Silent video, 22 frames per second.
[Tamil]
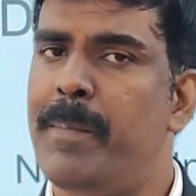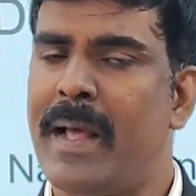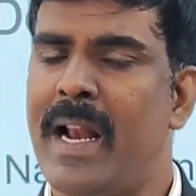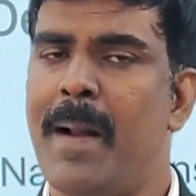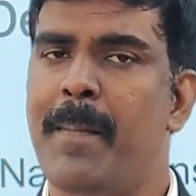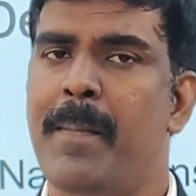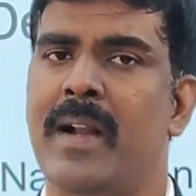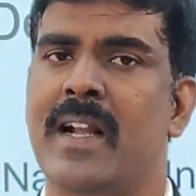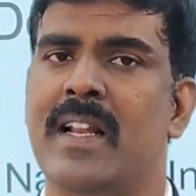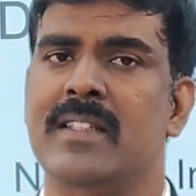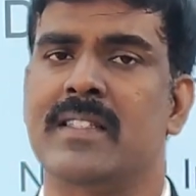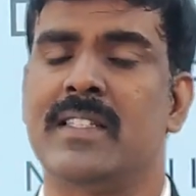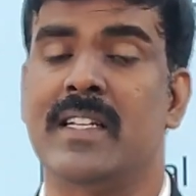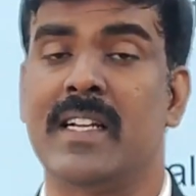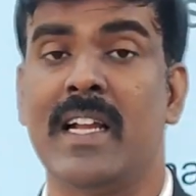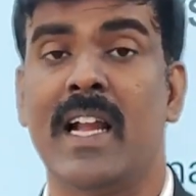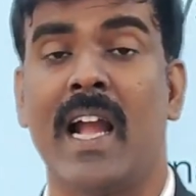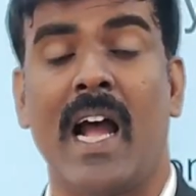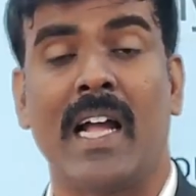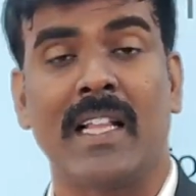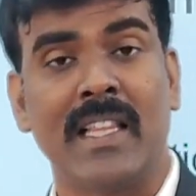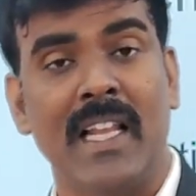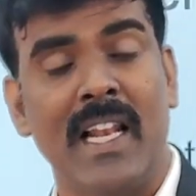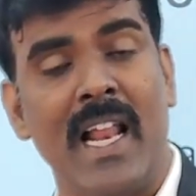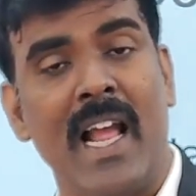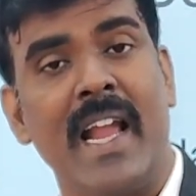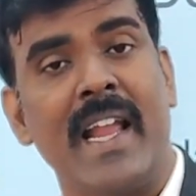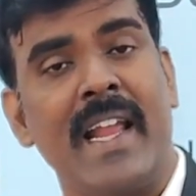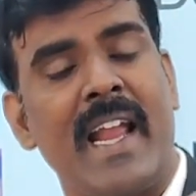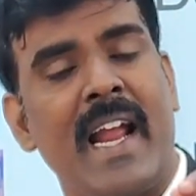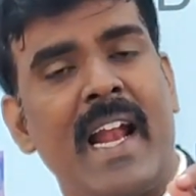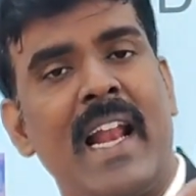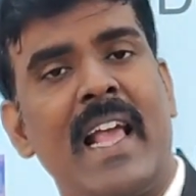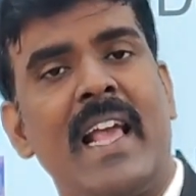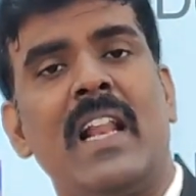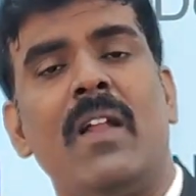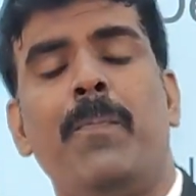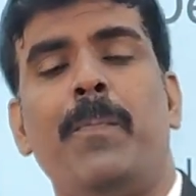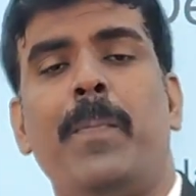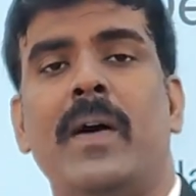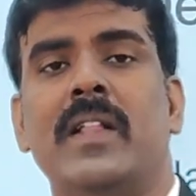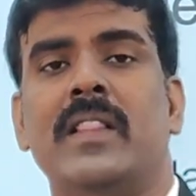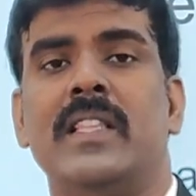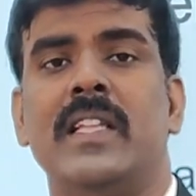பேராமீட்டர்ஸ் இருக்குது அதில்
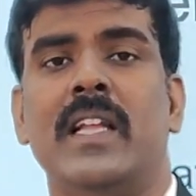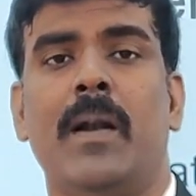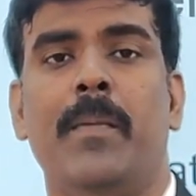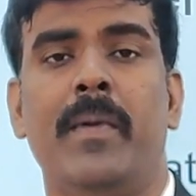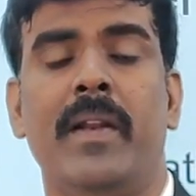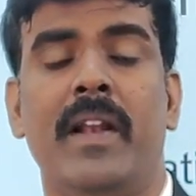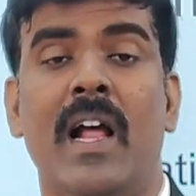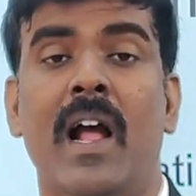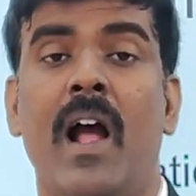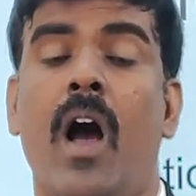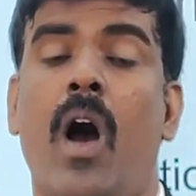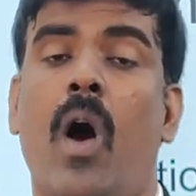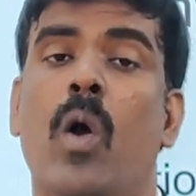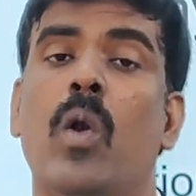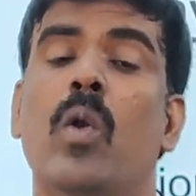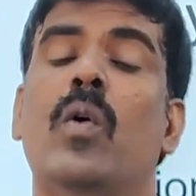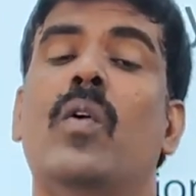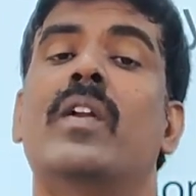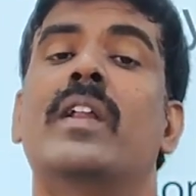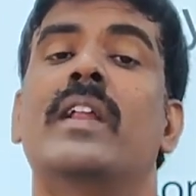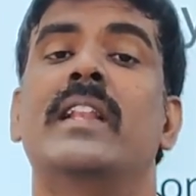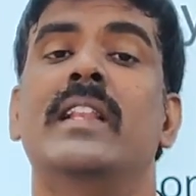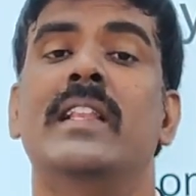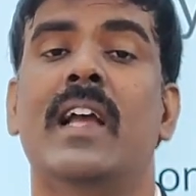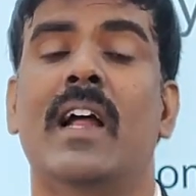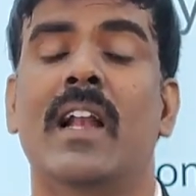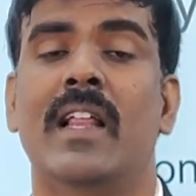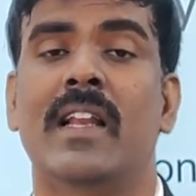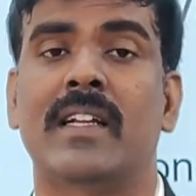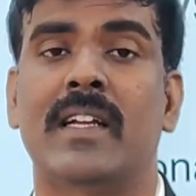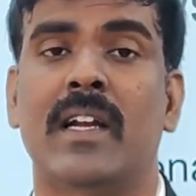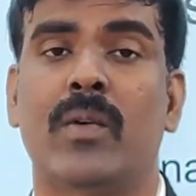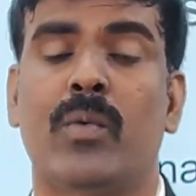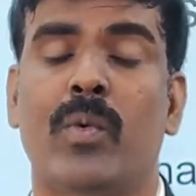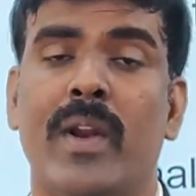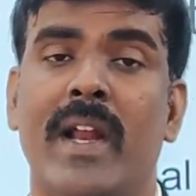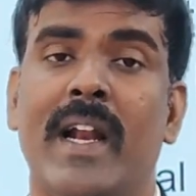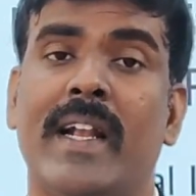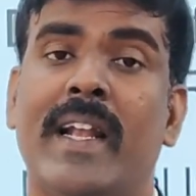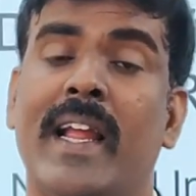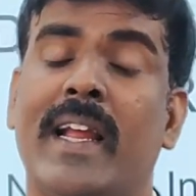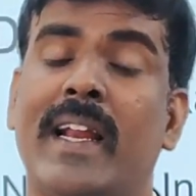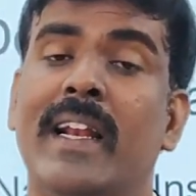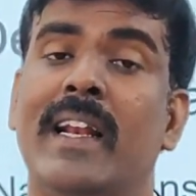என்ஐஆர்எஃப் பார்த்தீங்க அப்படின்னா ஆல் ஓவர் இந்தியாவில்
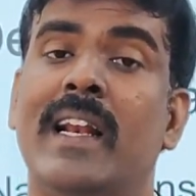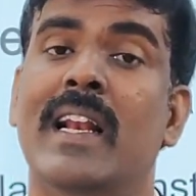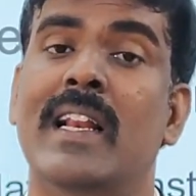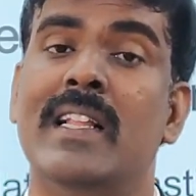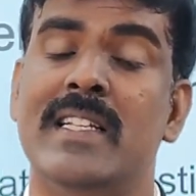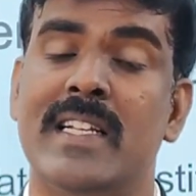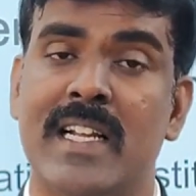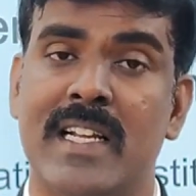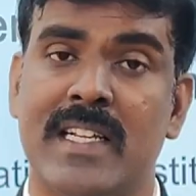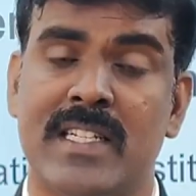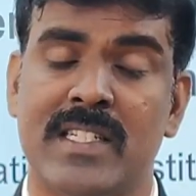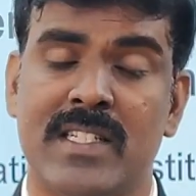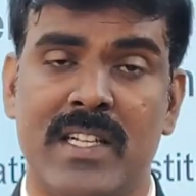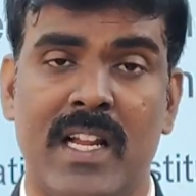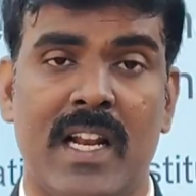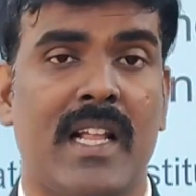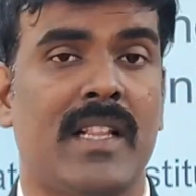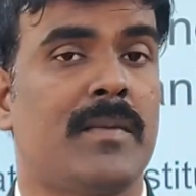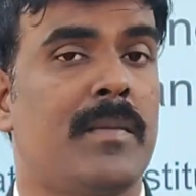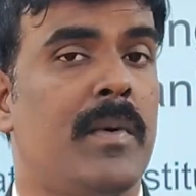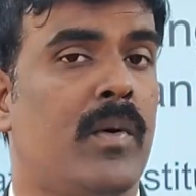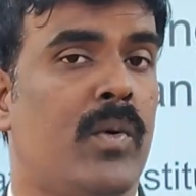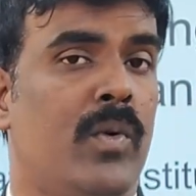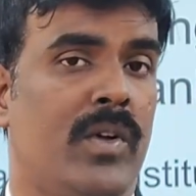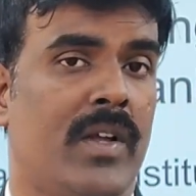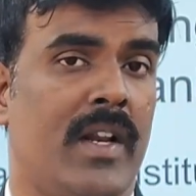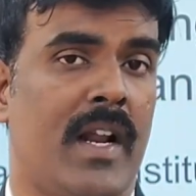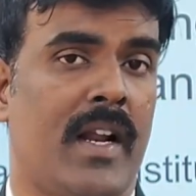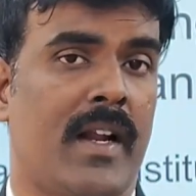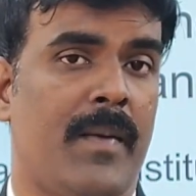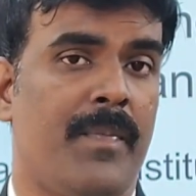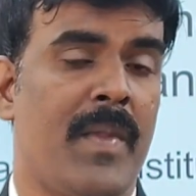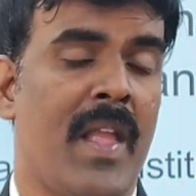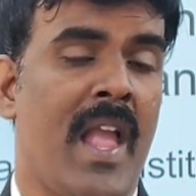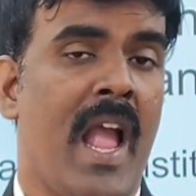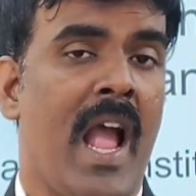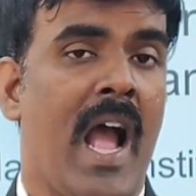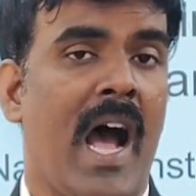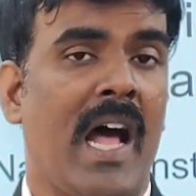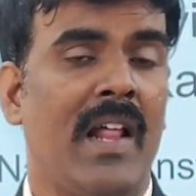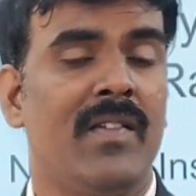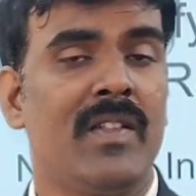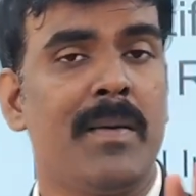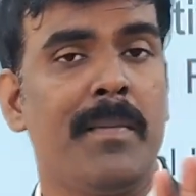இருக்கக்கூடிய டெக்னிக்கல் எஜுகேஷன்ஸ் எல்லாத்துக்குமே கொடுக்குறாங்க
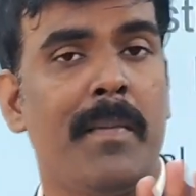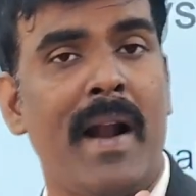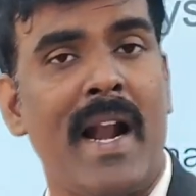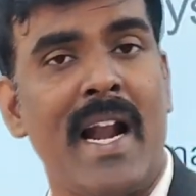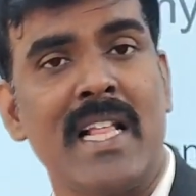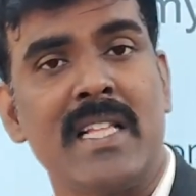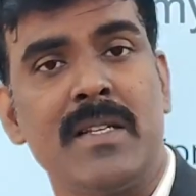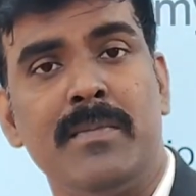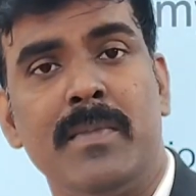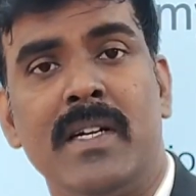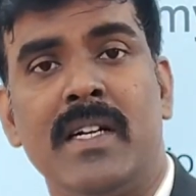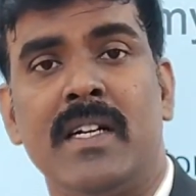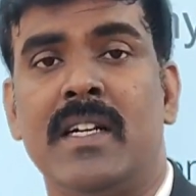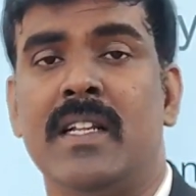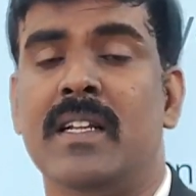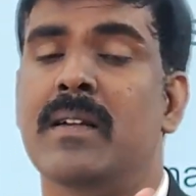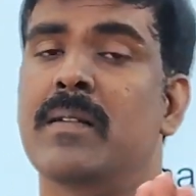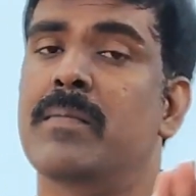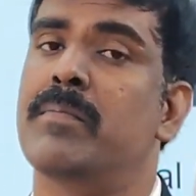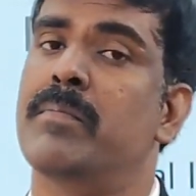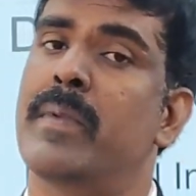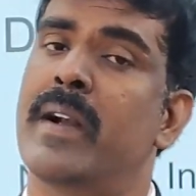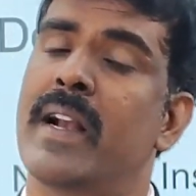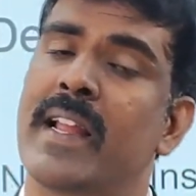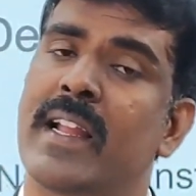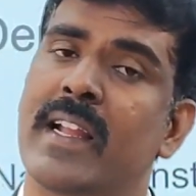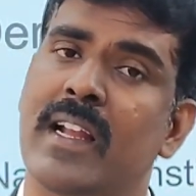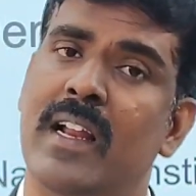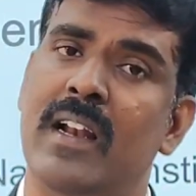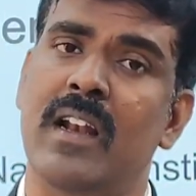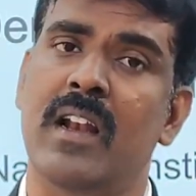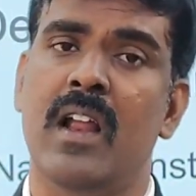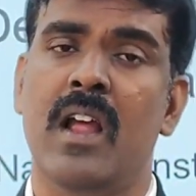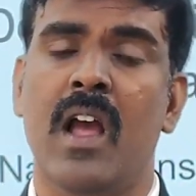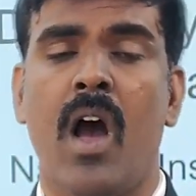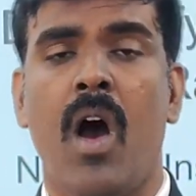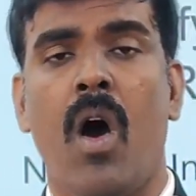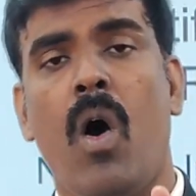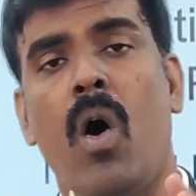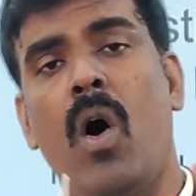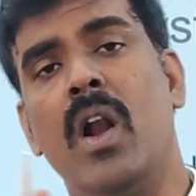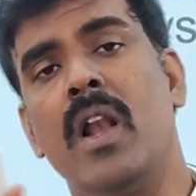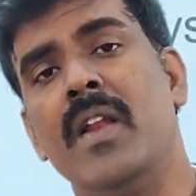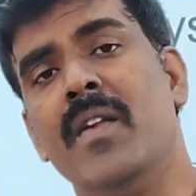அது வந்து மேனேஜ்மெண்ட்டு மெடிக்கல்
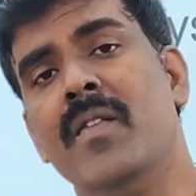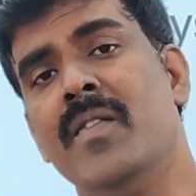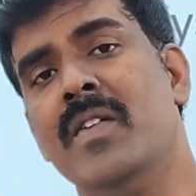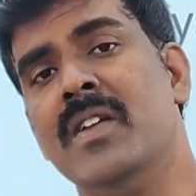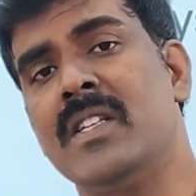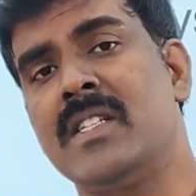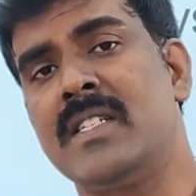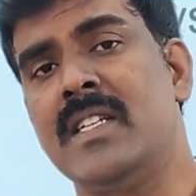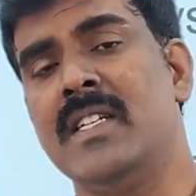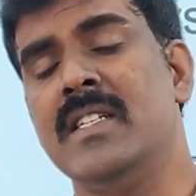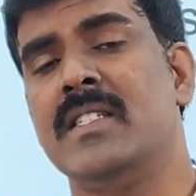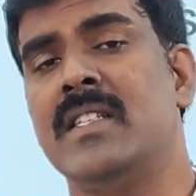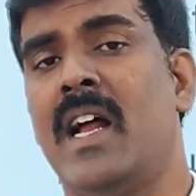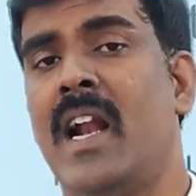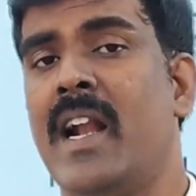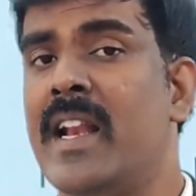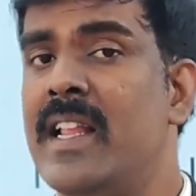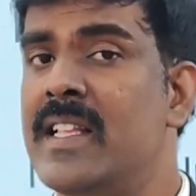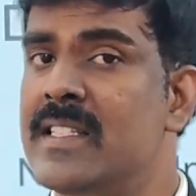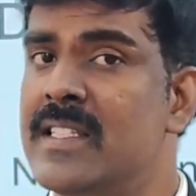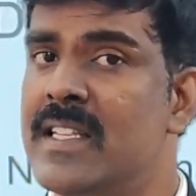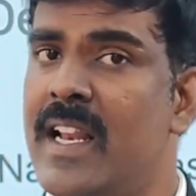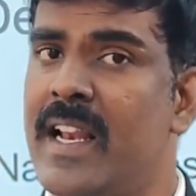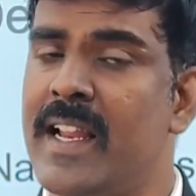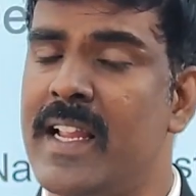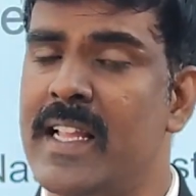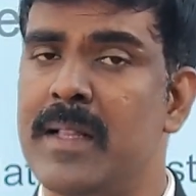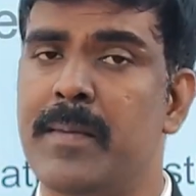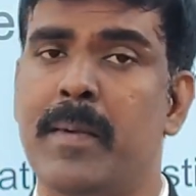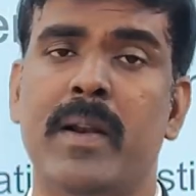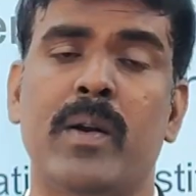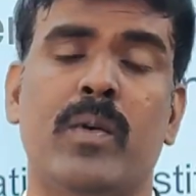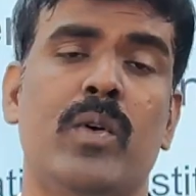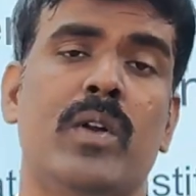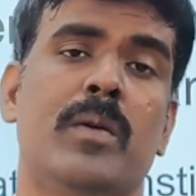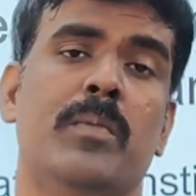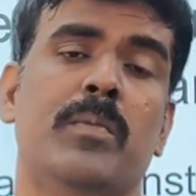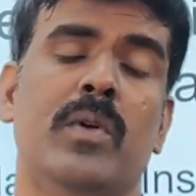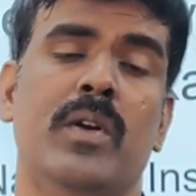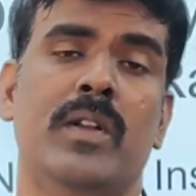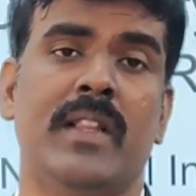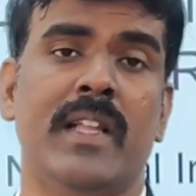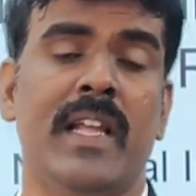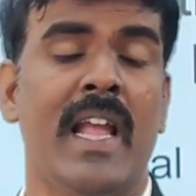ஆல் யூனிவர்சிட்டிஸ் அண்ட் இன்ஜினியரிங் இந்த மாதிரி
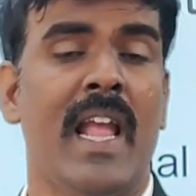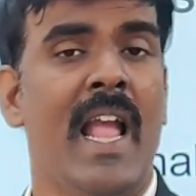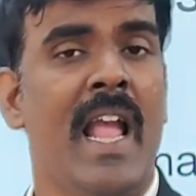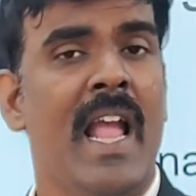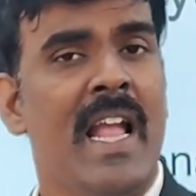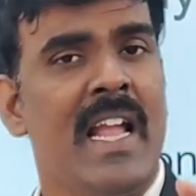கொடுக்கும்போது